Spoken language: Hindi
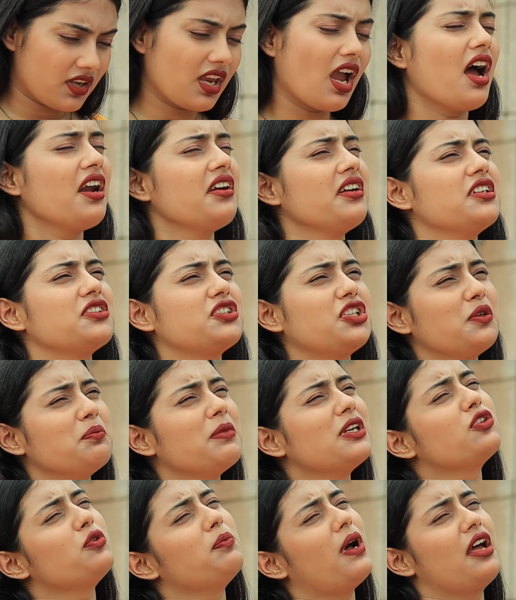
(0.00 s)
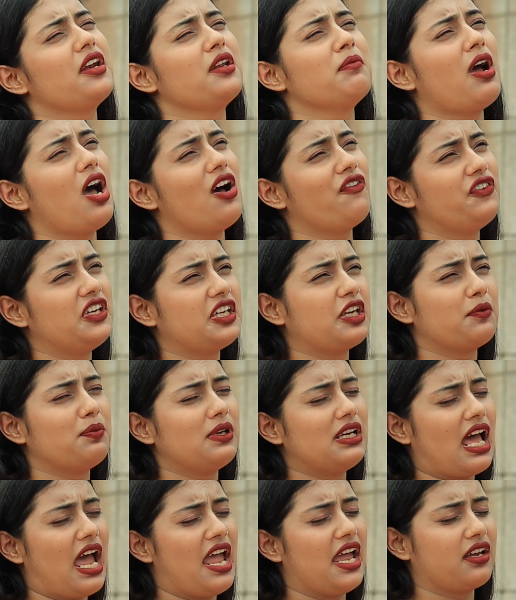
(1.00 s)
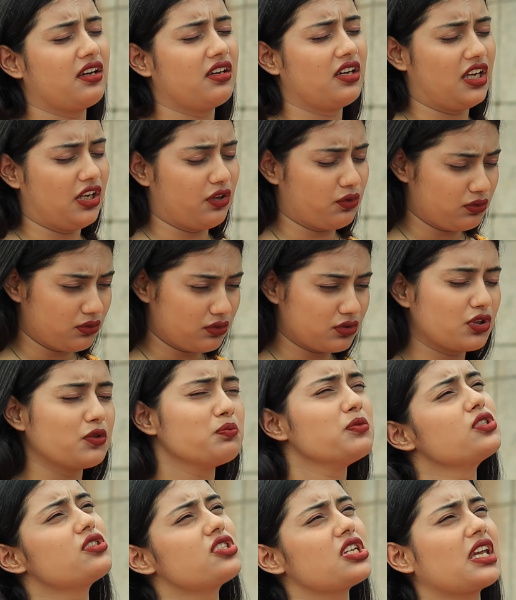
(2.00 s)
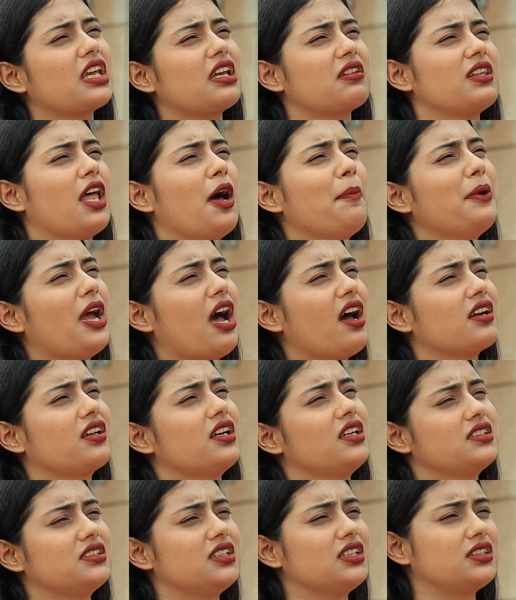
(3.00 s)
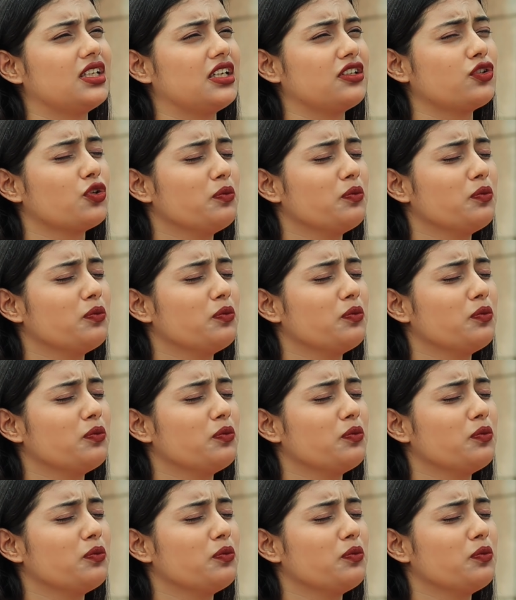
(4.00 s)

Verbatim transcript: यार नितिन मैं तुम्हारी माफ़ी के भी लायक नहीं हूँ तुम मुझसे कितना प्यार करते थे